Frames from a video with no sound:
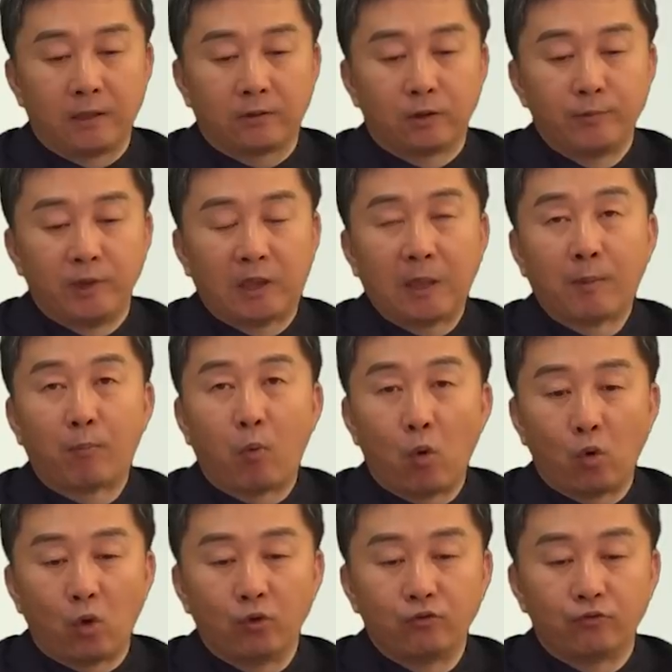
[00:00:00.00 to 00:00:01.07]
그 밑에 뭐
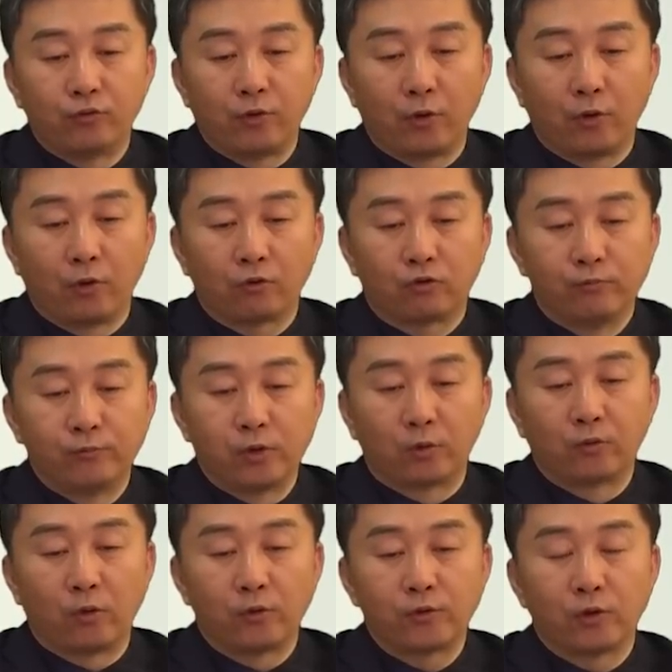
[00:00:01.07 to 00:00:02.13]
보건의료,
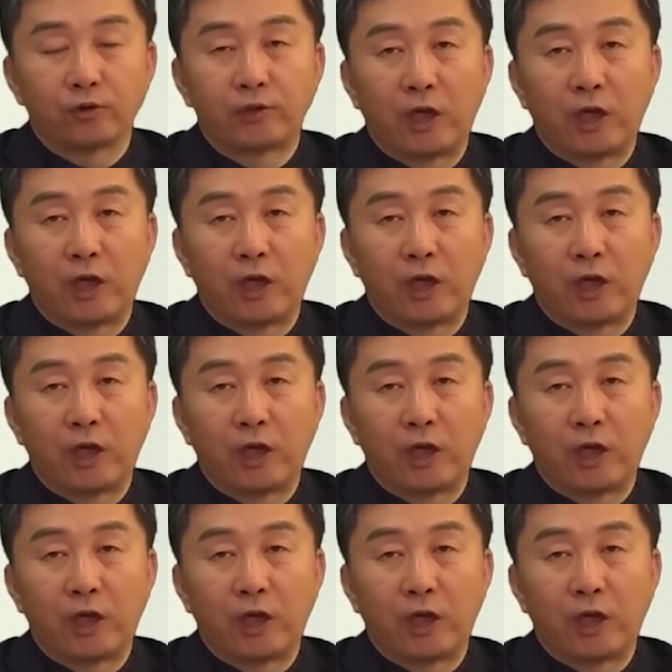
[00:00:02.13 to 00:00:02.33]
금성노조,